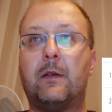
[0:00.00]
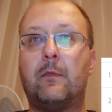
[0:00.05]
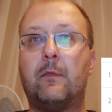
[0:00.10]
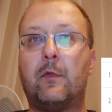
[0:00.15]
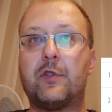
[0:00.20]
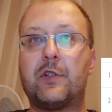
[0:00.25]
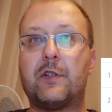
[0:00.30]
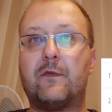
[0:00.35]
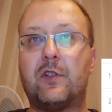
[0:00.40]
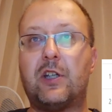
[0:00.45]

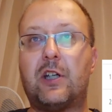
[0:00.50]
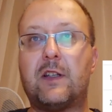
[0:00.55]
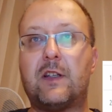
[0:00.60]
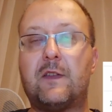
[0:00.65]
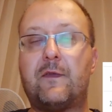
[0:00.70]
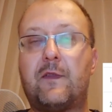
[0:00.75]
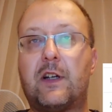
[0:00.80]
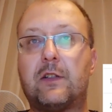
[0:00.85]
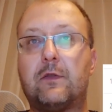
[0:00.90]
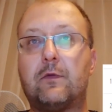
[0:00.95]
może
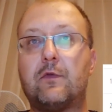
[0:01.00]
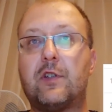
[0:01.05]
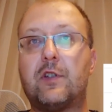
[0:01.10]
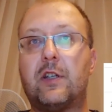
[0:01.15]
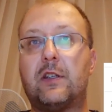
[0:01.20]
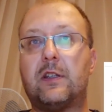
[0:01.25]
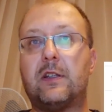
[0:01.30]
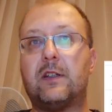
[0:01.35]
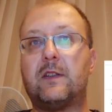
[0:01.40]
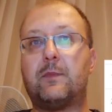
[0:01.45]
wynikać z faktu,
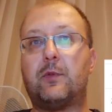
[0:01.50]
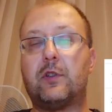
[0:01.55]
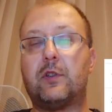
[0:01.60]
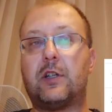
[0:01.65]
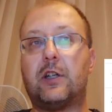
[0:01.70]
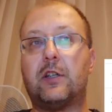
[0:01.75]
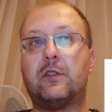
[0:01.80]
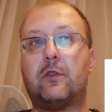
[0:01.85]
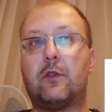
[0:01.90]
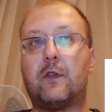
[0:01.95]
że tych
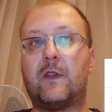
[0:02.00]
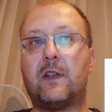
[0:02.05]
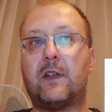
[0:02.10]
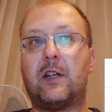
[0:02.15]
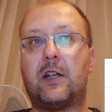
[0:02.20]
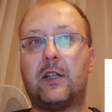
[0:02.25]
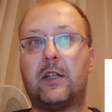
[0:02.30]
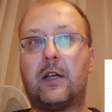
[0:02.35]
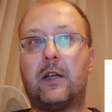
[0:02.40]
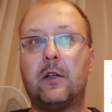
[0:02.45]
spotkań do
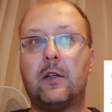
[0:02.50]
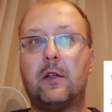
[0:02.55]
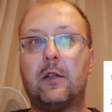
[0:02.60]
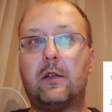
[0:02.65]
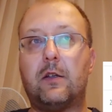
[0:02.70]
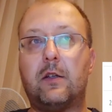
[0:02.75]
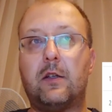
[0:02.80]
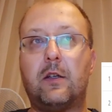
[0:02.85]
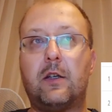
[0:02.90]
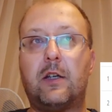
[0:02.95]
rozegrania
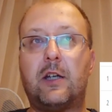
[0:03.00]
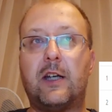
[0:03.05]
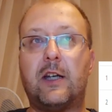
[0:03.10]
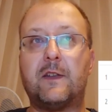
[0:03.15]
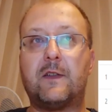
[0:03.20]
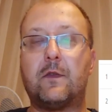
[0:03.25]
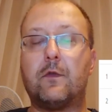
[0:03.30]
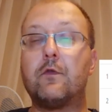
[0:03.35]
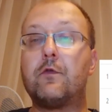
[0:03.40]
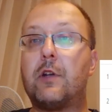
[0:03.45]

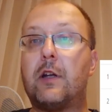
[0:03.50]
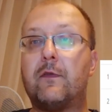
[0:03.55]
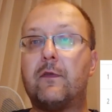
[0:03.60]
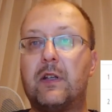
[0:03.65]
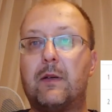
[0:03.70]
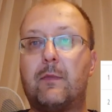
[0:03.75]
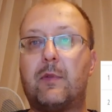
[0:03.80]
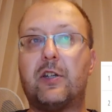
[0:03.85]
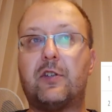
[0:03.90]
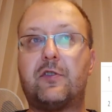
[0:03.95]
KS
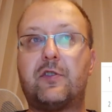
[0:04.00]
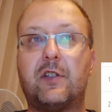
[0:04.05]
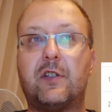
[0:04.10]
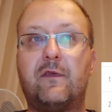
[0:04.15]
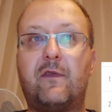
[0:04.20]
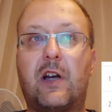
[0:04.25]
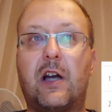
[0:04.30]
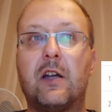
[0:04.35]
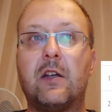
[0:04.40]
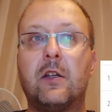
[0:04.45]
Żurawina ma jeszcze
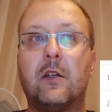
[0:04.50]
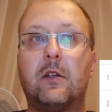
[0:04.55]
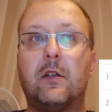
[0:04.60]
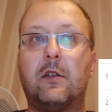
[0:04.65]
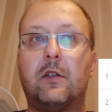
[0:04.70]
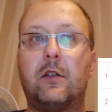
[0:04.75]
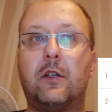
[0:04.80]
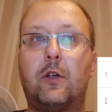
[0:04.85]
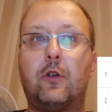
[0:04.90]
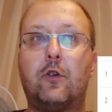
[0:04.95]
dwa.
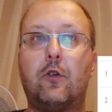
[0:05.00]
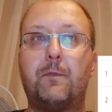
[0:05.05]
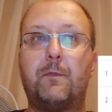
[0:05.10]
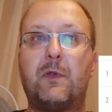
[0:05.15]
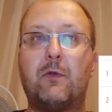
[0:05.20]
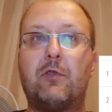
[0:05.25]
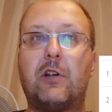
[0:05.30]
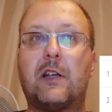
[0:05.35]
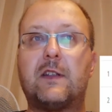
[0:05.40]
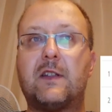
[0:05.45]
Klub
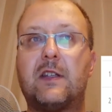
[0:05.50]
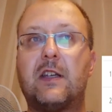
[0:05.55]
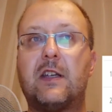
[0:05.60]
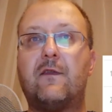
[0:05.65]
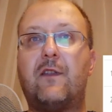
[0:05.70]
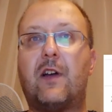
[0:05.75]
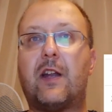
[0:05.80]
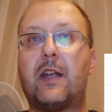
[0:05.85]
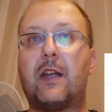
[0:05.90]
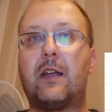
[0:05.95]
piłkarski
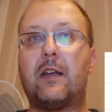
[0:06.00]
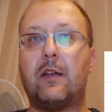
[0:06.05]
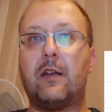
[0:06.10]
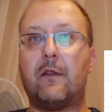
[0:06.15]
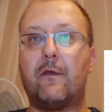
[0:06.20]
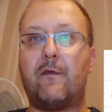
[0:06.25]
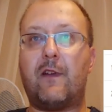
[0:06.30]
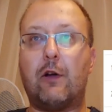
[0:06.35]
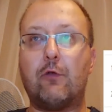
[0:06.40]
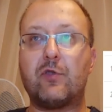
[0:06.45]
Gwarek
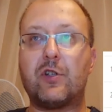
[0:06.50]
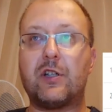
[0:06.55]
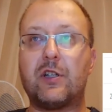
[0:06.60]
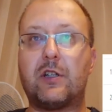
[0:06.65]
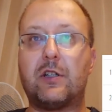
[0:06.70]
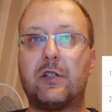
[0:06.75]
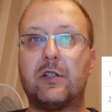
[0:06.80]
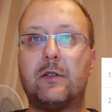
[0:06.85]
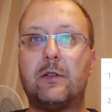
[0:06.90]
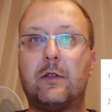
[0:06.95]

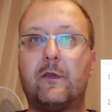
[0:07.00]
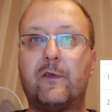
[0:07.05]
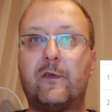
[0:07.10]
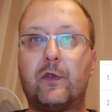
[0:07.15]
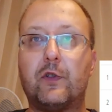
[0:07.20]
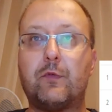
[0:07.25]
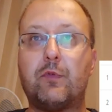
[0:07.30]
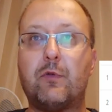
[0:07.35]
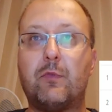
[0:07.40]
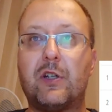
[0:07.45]
Wałbrzych w
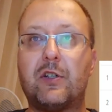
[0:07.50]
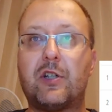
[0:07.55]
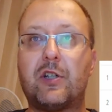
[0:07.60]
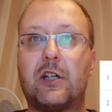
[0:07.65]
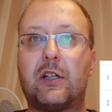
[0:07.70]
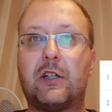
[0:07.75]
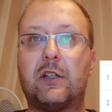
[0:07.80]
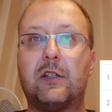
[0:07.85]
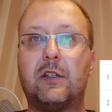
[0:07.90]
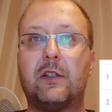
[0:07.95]
8
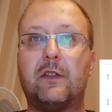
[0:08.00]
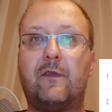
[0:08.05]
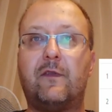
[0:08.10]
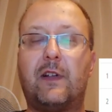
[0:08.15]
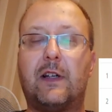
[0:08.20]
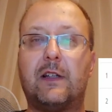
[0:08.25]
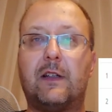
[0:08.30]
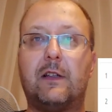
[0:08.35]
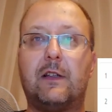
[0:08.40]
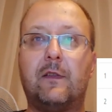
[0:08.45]
meczach
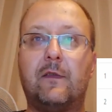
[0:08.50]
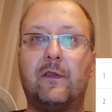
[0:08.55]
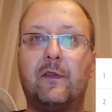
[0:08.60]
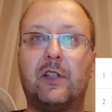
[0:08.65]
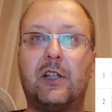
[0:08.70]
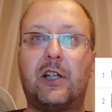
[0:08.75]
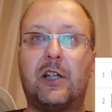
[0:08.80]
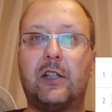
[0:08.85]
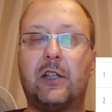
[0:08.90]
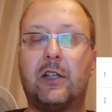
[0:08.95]
dwa
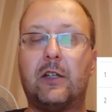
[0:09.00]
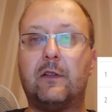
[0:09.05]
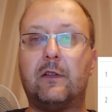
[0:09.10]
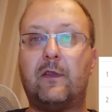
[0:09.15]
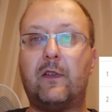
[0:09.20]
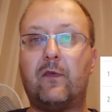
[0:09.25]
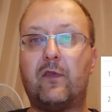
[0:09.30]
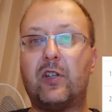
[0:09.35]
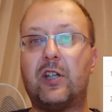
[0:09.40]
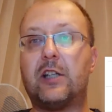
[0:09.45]
wygrane,
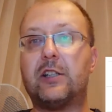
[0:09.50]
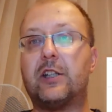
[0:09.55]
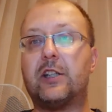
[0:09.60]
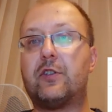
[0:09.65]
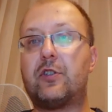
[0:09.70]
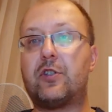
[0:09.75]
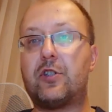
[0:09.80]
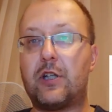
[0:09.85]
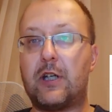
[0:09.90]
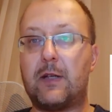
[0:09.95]
dwie
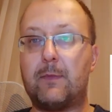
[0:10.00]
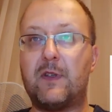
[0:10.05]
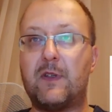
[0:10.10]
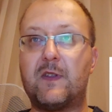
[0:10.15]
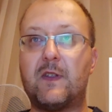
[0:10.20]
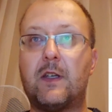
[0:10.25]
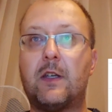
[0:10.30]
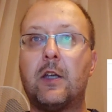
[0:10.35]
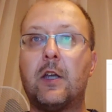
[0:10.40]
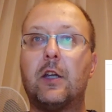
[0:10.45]
wygrane, trzy
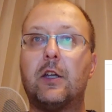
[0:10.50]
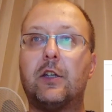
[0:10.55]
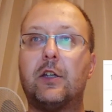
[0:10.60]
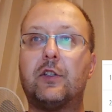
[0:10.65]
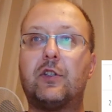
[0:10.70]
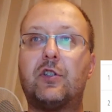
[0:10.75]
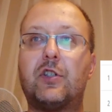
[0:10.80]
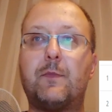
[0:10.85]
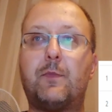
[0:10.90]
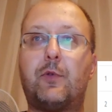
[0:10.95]
remisy,
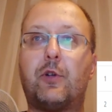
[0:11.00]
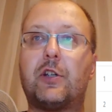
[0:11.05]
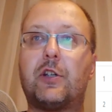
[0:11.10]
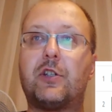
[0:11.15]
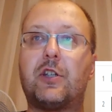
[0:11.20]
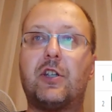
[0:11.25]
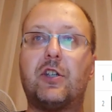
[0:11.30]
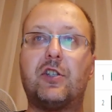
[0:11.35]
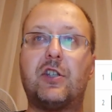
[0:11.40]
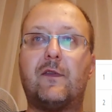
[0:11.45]
trzy
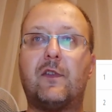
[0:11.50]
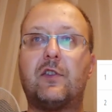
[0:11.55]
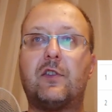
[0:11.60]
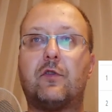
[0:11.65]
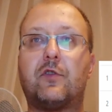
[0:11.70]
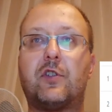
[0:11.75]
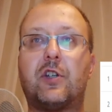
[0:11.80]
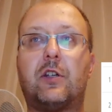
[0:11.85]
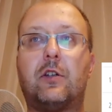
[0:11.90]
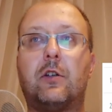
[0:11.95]
porażki, dziewięć
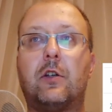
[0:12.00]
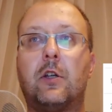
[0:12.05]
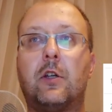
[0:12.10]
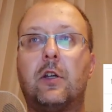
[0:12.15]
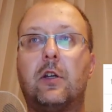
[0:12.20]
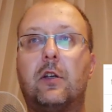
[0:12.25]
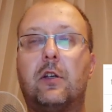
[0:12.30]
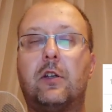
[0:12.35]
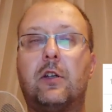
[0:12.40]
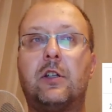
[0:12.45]
oczek
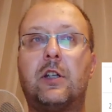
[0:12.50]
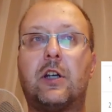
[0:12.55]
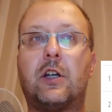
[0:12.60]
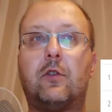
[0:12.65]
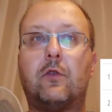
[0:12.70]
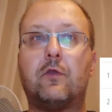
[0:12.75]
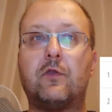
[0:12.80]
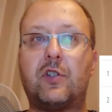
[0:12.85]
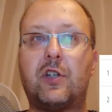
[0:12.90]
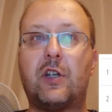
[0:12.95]
na
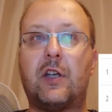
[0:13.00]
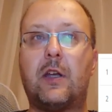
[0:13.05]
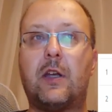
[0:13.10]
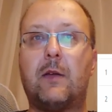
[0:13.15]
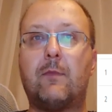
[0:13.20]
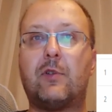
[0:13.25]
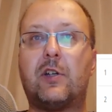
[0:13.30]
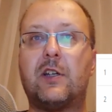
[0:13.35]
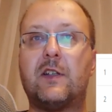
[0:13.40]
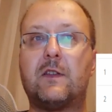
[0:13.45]

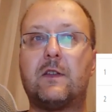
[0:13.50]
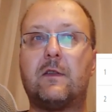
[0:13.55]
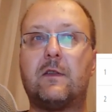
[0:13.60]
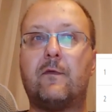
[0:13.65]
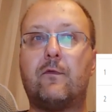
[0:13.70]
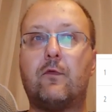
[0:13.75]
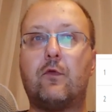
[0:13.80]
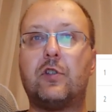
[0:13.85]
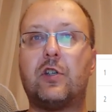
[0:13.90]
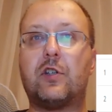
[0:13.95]
koncie MKS
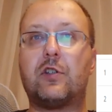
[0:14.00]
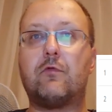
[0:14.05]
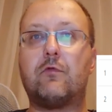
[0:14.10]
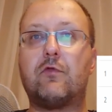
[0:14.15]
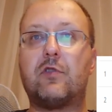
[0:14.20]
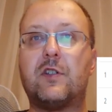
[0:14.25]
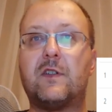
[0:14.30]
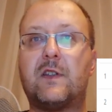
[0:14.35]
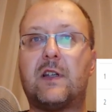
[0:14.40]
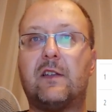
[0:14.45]
Włókniarz
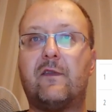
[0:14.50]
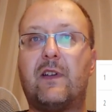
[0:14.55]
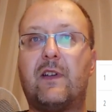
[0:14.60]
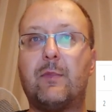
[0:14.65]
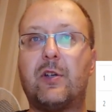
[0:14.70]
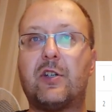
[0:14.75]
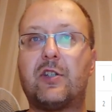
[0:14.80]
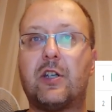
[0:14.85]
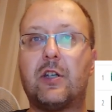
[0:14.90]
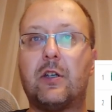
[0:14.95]
Głuszyca,
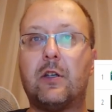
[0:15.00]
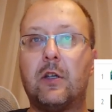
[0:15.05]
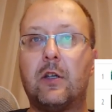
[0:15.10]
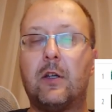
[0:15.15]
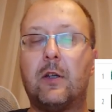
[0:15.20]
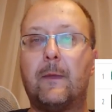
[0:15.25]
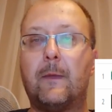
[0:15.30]
dwa mecze